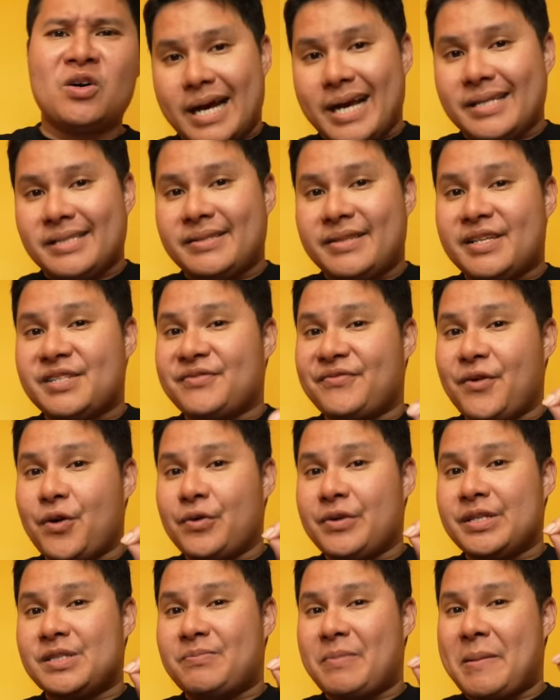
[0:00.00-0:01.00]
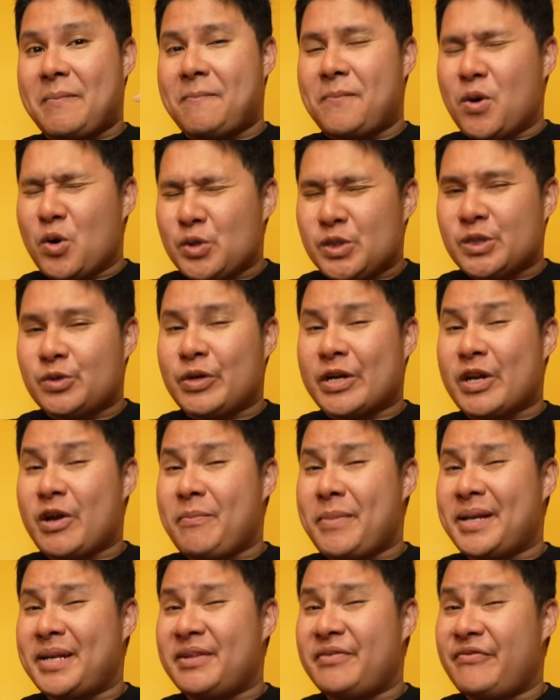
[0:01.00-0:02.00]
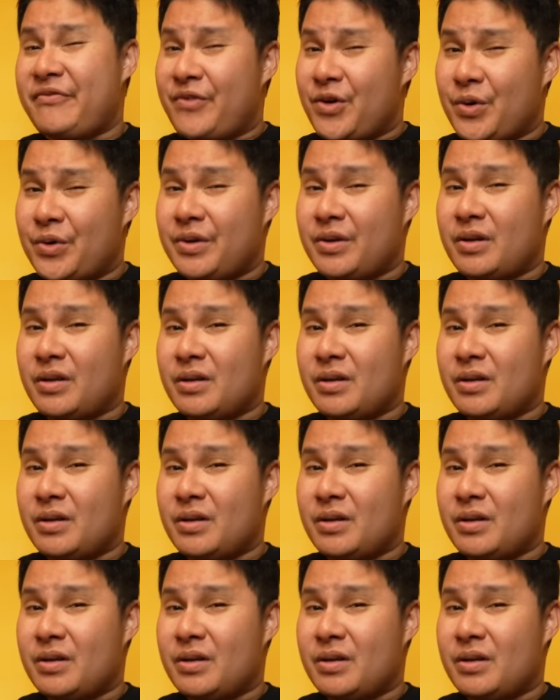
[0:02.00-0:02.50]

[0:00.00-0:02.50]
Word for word: Guys, this phone is my most recommended phone.